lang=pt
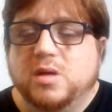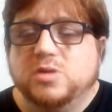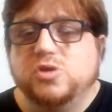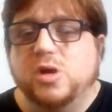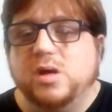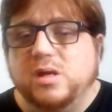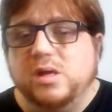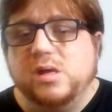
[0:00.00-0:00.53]

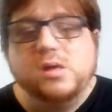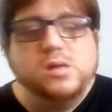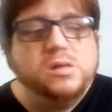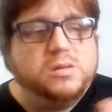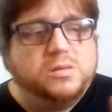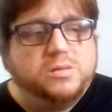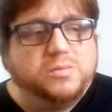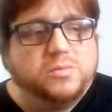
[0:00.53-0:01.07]
Só
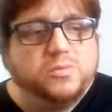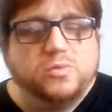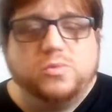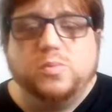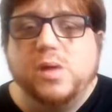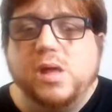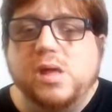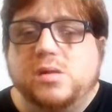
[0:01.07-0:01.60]
que,
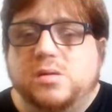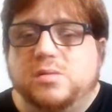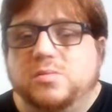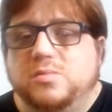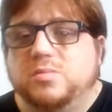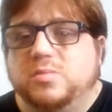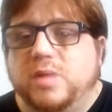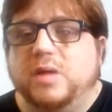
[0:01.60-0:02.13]
muito bem,
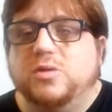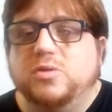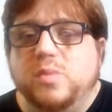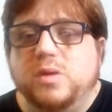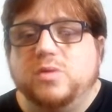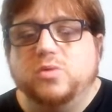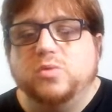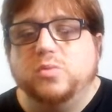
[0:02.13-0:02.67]
tá, tudo
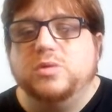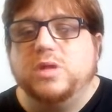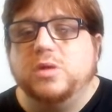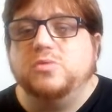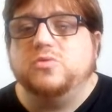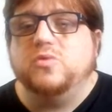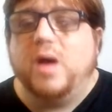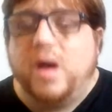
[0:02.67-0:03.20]
bem, todo mundo
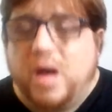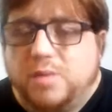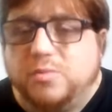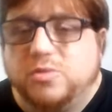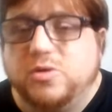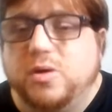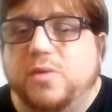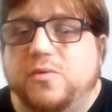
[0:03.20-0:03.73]
tem sua
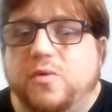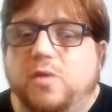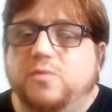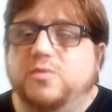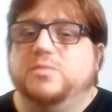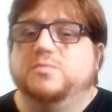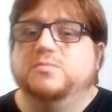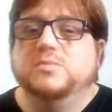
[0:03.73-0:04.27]
arma, seu
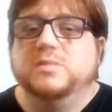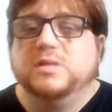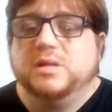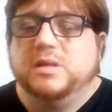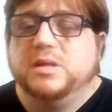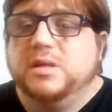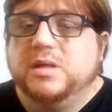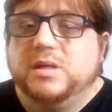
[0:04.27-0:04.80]
revólver.
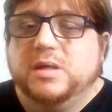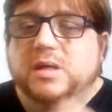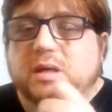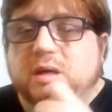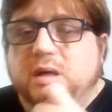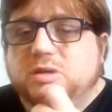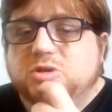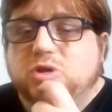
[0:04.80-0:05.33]

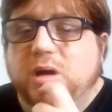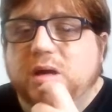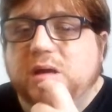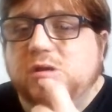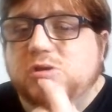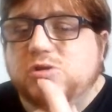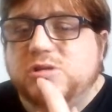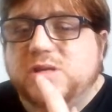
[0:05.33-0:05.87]
Só que
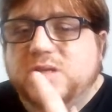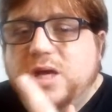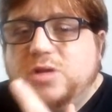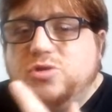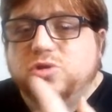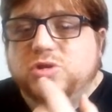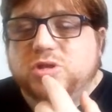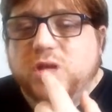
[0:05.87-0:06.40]
em
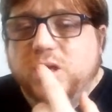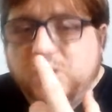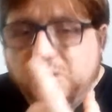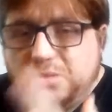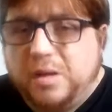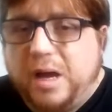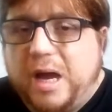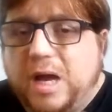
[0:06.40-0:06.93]
sociedades onde
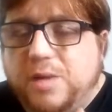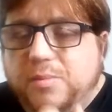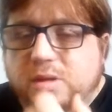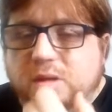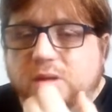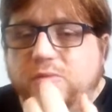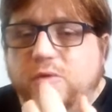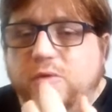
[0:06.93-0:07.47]
tem
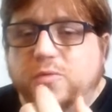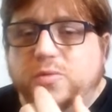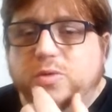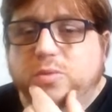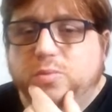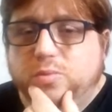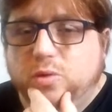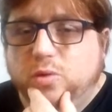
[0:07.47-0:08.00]
arma e revólver
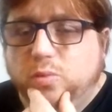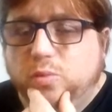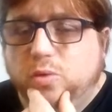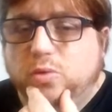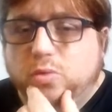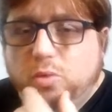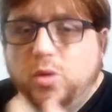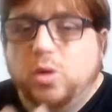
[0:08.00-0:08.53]
todo
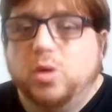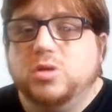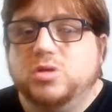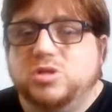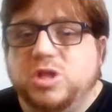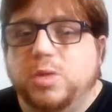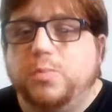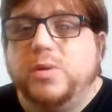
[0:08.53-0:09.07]
mundo,
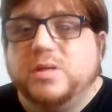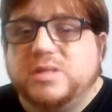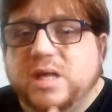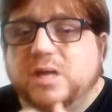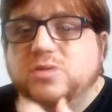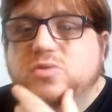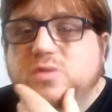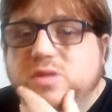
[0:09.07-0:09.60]
tipo
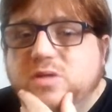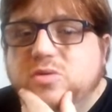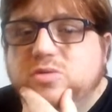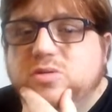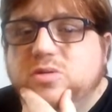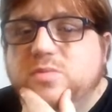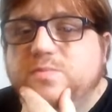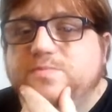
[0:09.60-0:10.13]
Estados
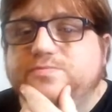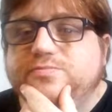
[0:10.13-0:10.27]
Unidos,